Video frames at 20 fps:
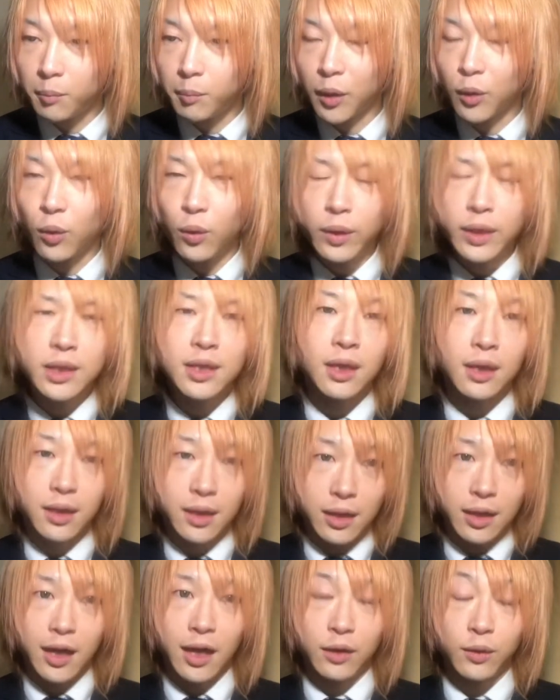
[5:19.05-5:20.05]
高齢者
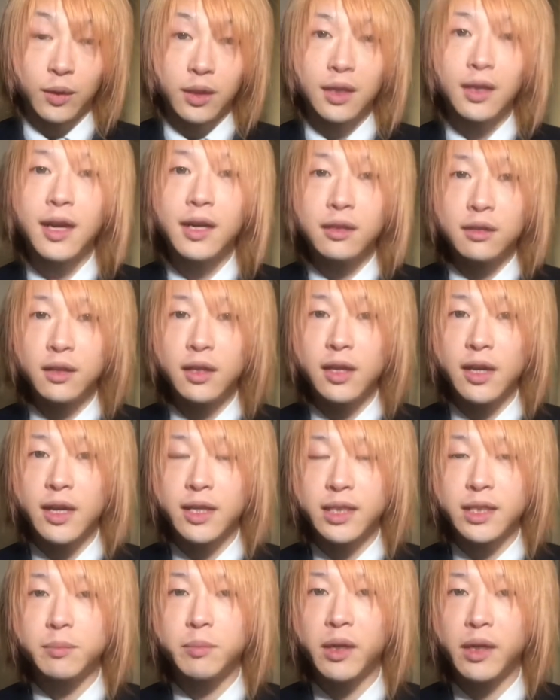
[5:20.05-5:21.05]
が気軽に
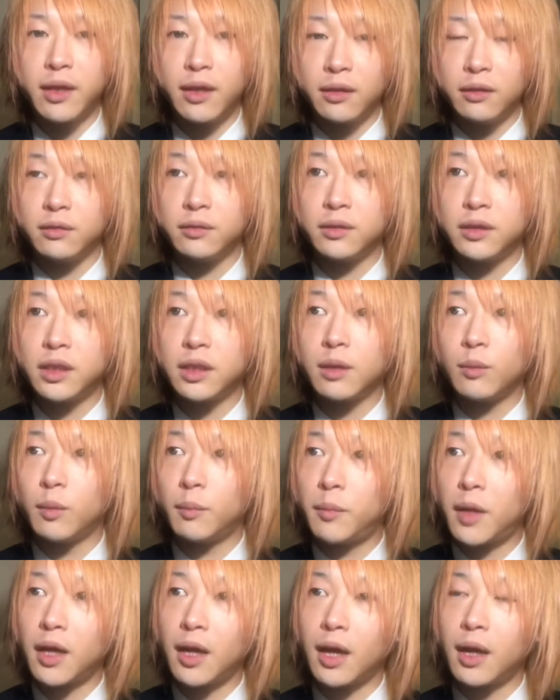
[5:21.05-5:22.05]
集まれる、しかも
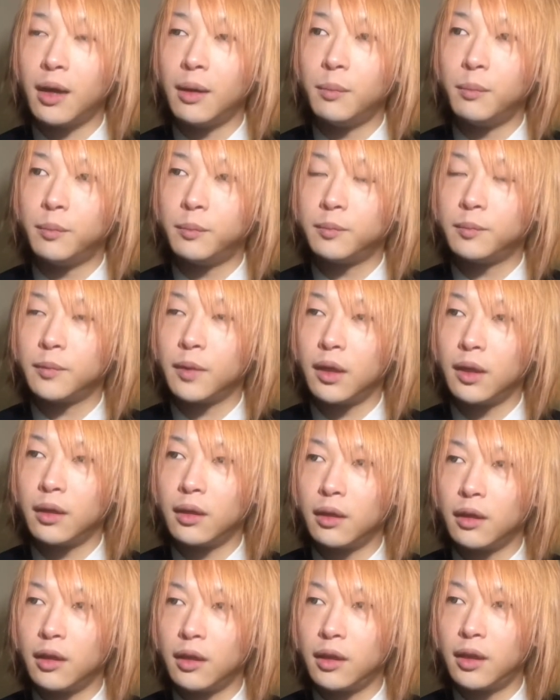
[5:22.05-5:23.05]
なんか
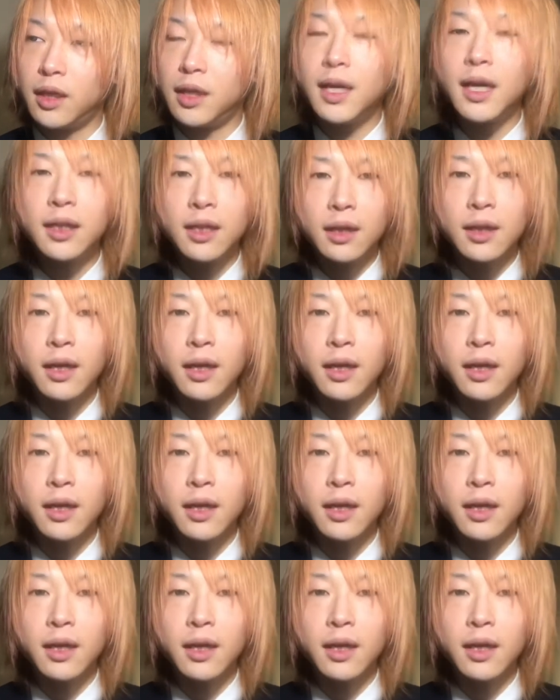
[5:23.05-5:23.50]
気軽